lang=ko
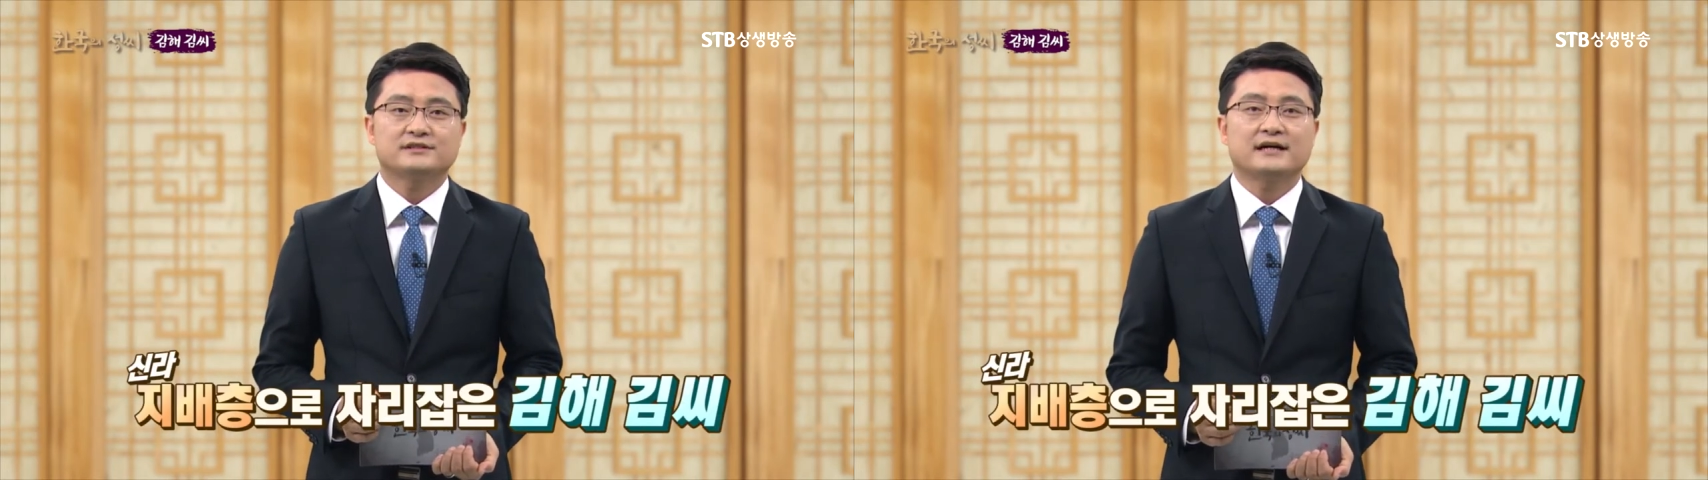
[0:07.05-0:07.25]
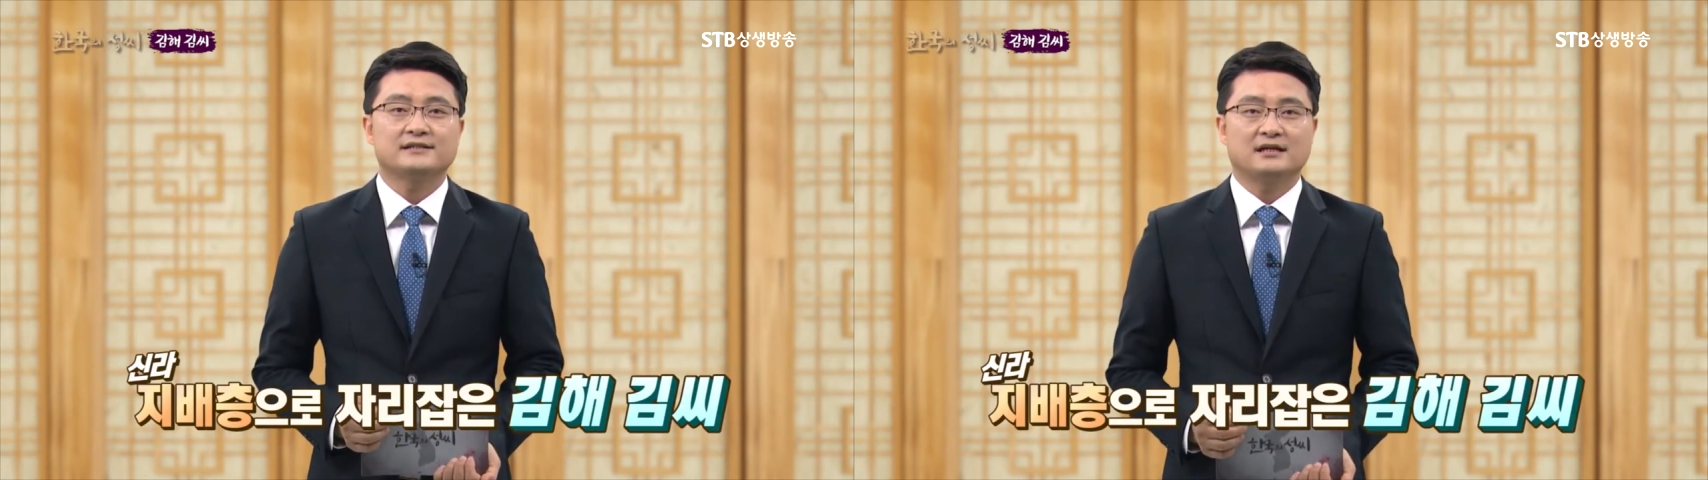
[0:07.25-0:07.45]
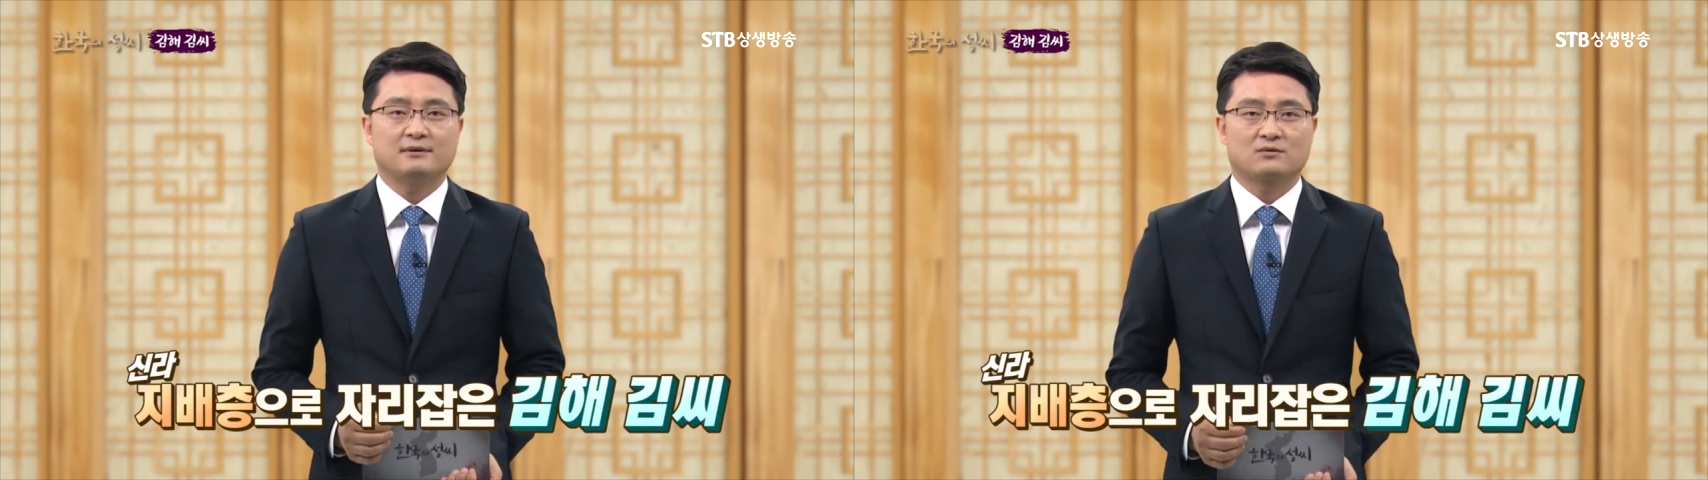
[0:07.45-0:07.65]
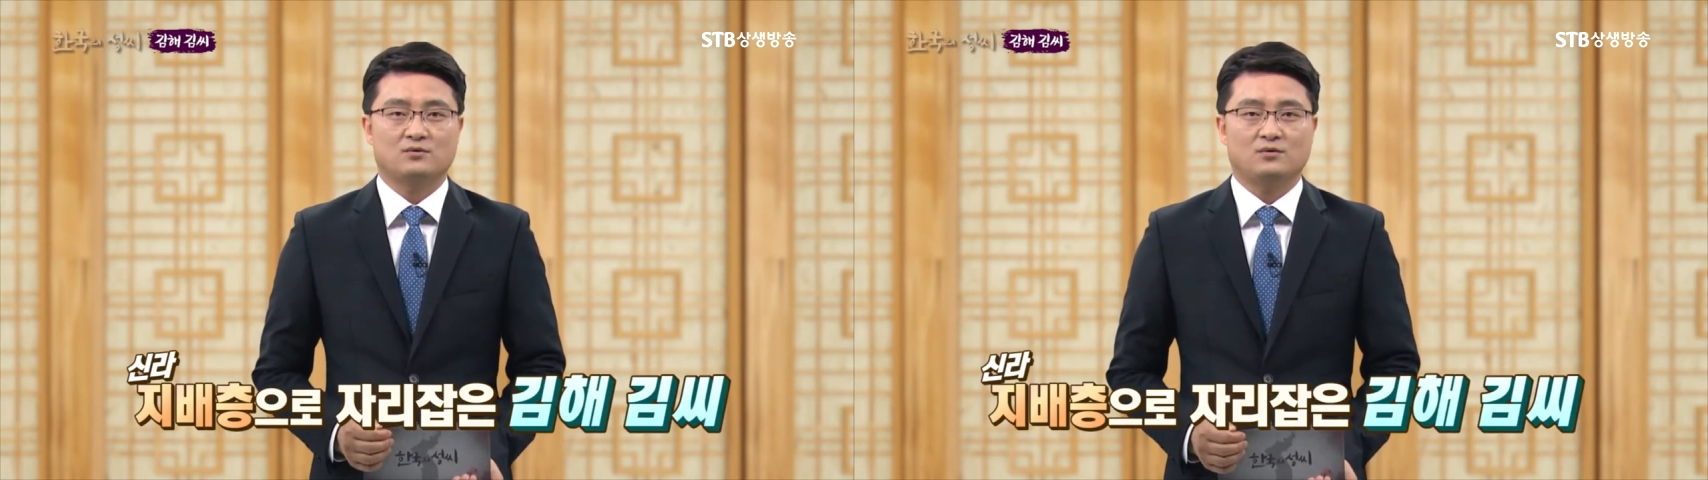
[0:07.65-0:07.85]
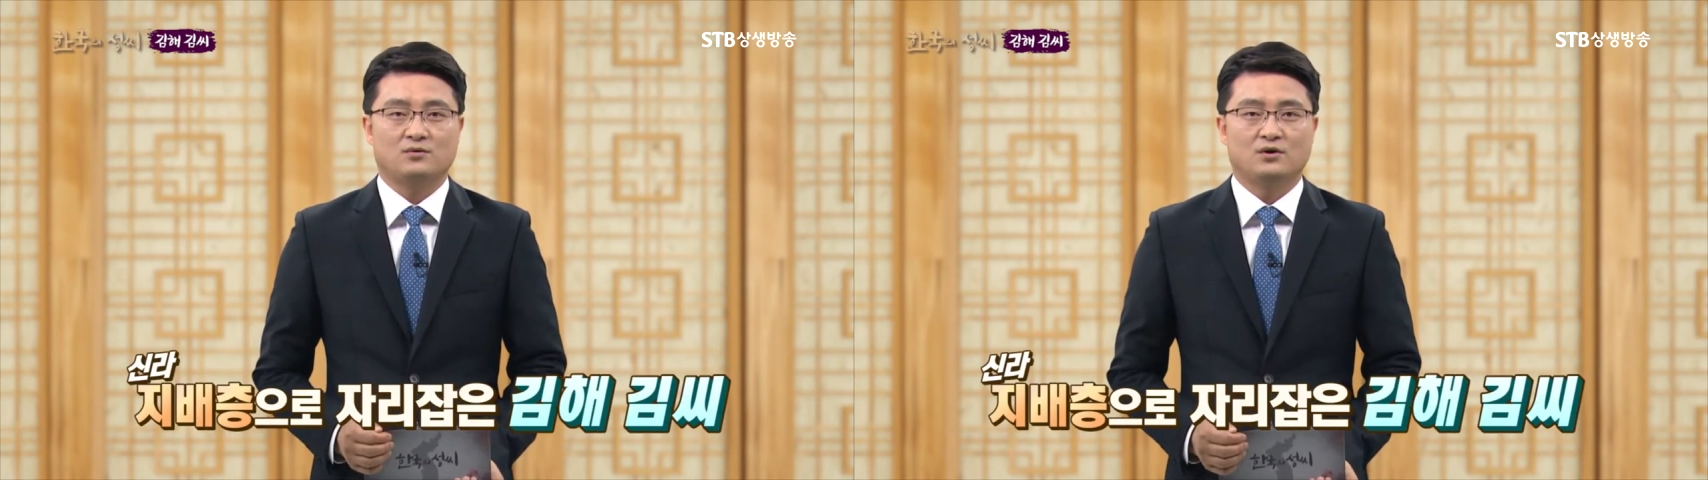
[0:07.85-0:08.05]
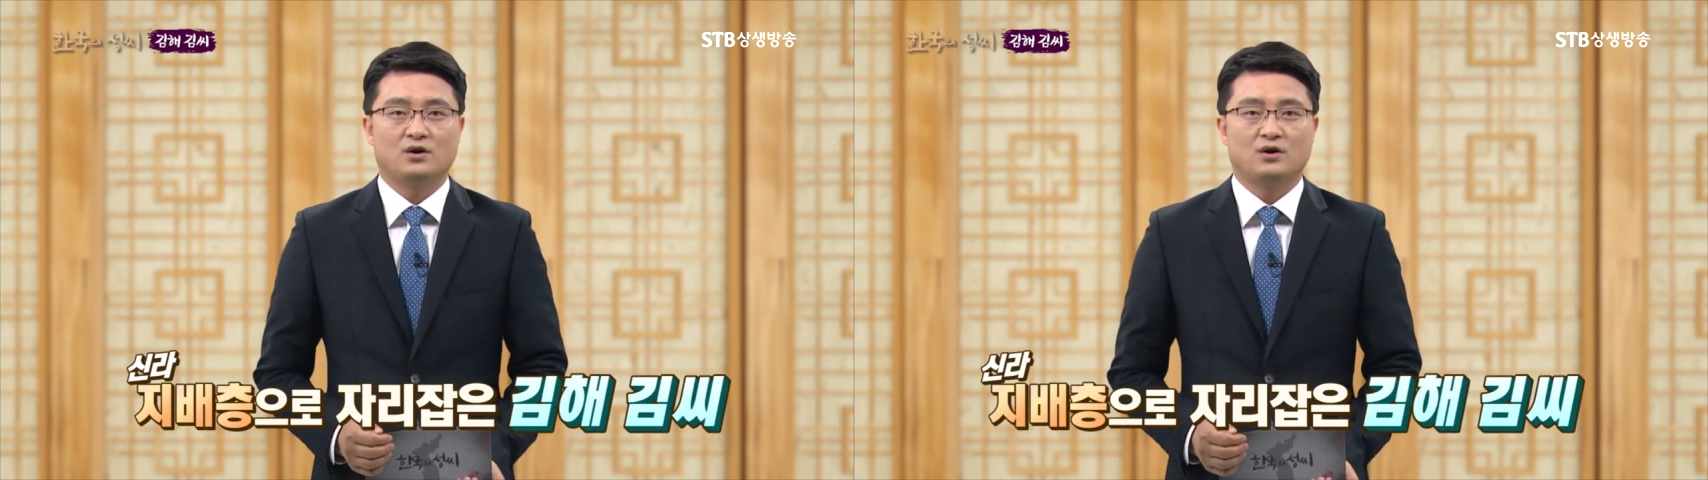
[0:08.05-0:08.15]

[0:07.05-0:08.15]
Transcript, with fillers: 자리 잡았고